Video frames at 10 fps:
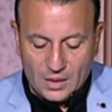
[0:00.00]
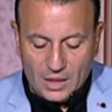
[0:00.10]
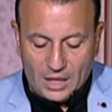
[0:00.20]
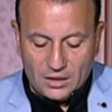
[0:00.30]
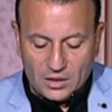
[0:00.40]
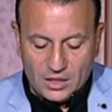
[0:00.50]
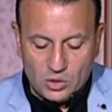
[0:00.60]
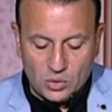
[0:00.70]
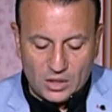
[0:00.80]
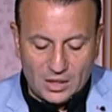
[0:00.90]
أيضا
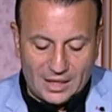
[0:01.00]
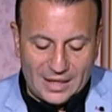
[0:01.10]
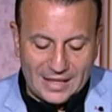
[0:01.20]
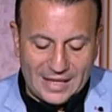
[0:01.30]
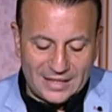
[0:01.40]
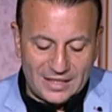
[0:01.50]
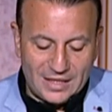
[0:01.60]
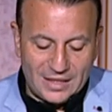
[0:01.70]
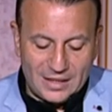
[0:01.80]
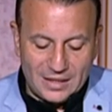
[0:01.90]
الرئيس يصدق على
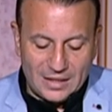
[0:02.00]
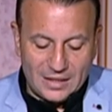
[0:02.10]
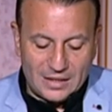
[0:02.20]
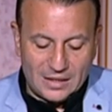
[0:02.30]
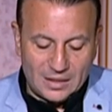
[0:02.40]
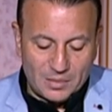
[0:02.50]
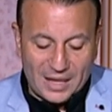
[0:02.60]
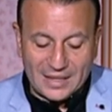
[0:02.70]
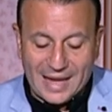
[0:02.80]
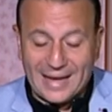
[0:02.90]
تعديل آه،
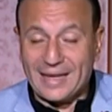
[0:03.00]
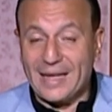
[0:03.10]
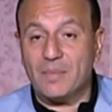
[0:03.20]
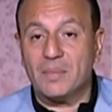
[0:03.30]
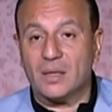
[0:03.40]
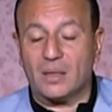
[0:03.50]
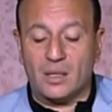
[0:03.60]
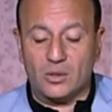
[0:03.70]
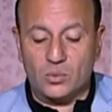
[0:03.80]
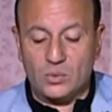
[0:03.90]
بعض أحكام
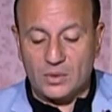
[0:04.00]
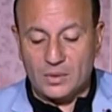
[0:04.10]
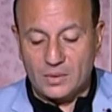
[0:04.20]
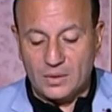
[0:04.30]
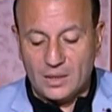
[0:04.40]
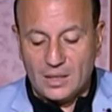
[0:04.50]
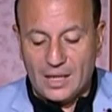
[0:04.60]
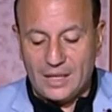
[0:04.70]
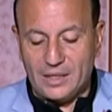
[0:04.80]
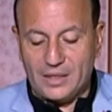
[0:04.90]
قانون
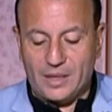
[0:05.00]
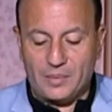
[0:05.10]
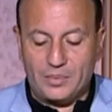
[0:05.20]
الإرهاب